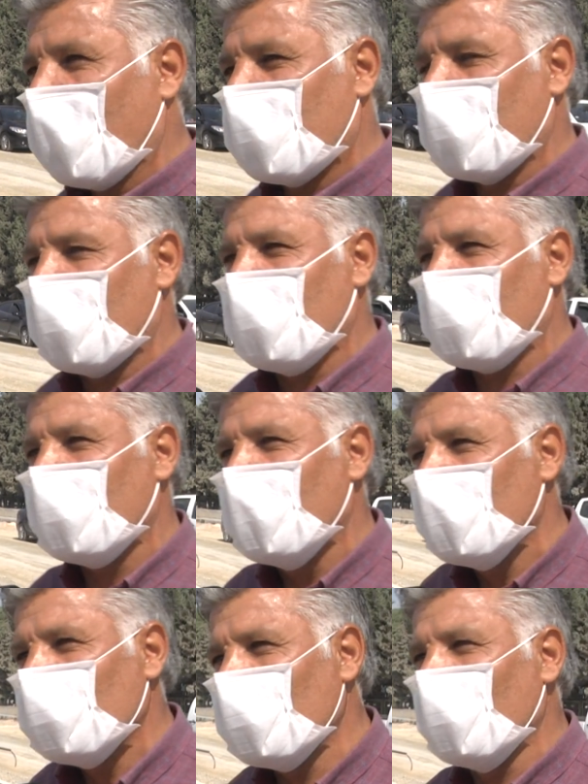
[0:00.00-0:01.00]
Akgedik
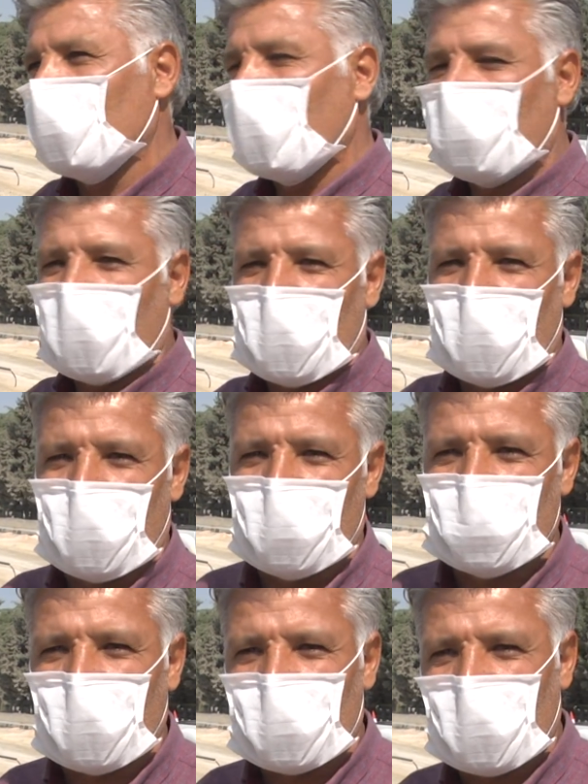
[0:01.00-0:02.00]
bu yolda
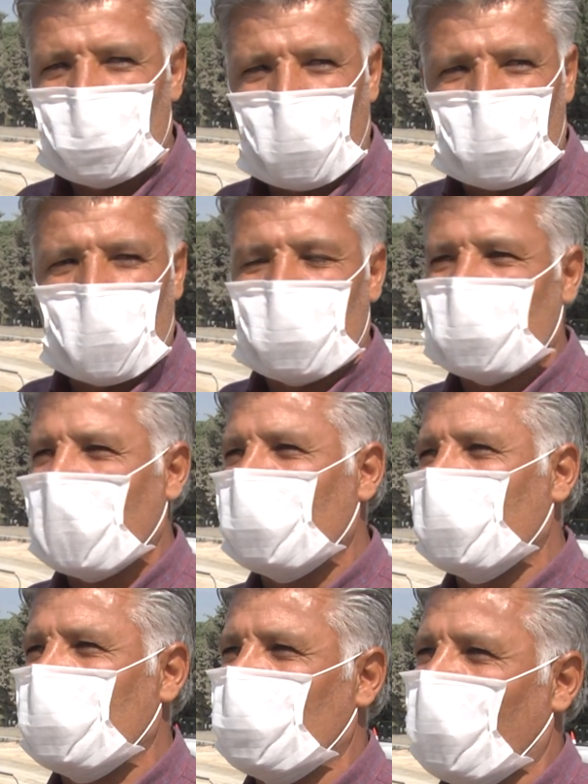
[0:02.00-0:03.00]
faydalanacaklar. Çok da güzel
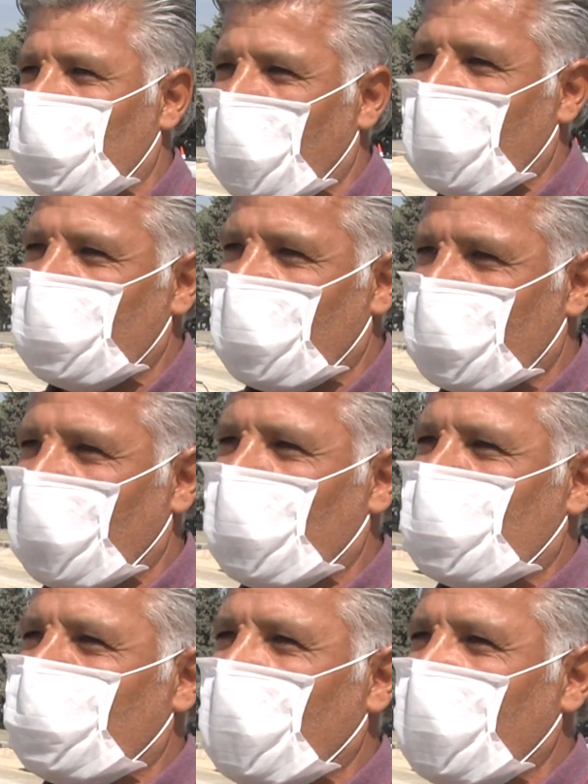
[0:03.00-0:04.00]
bir yol bence
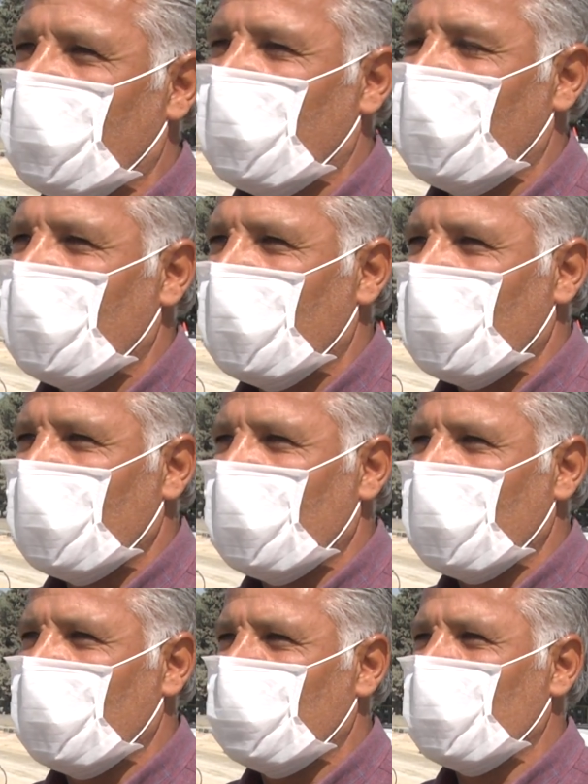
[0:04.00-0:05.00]
çalışma.
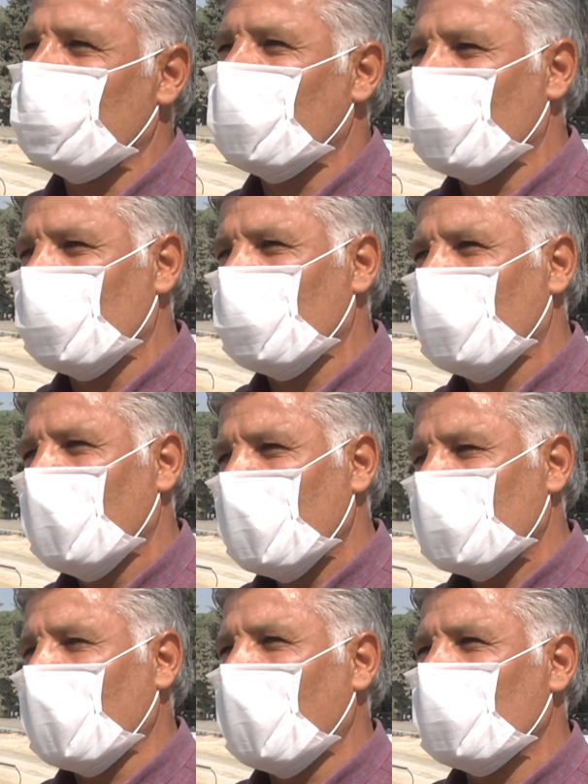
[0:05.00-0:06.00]
Ee, biz bunu
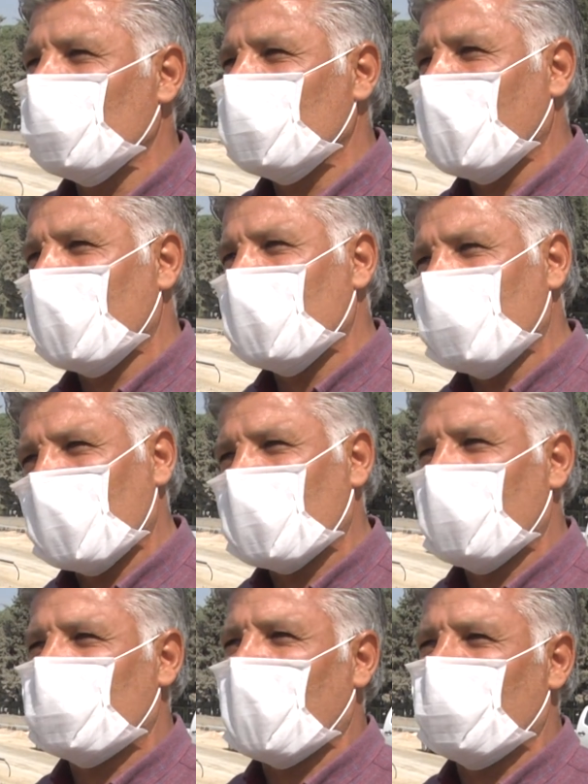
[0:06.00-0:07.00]
sağ olsun Cengiz
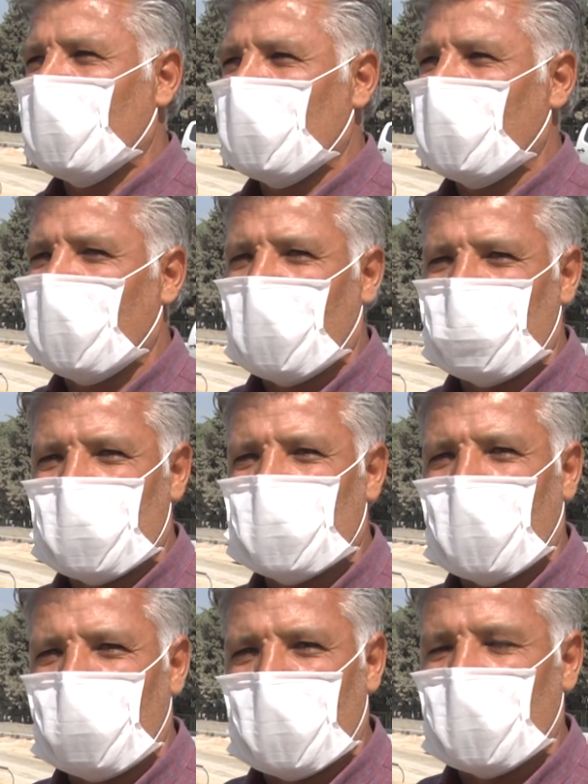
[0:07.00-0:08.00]
Başkanımız tam yerinde yaptı,
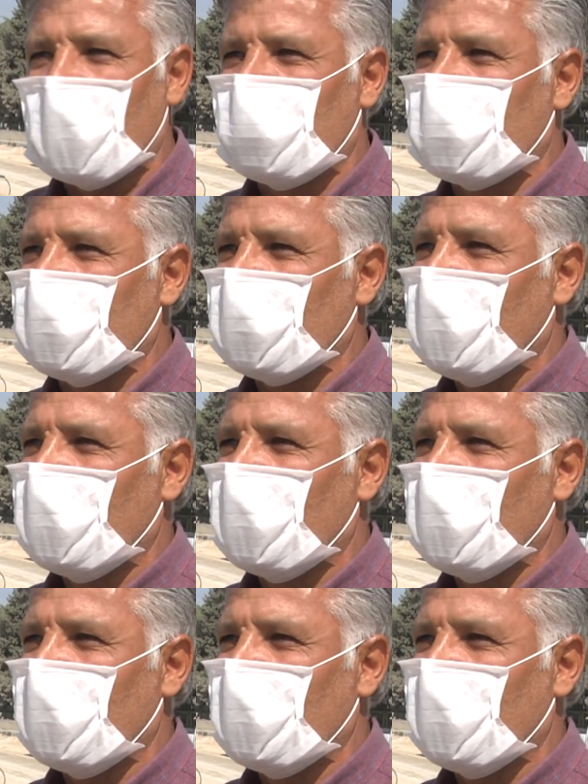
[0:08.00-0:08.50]
zamanında yaptı.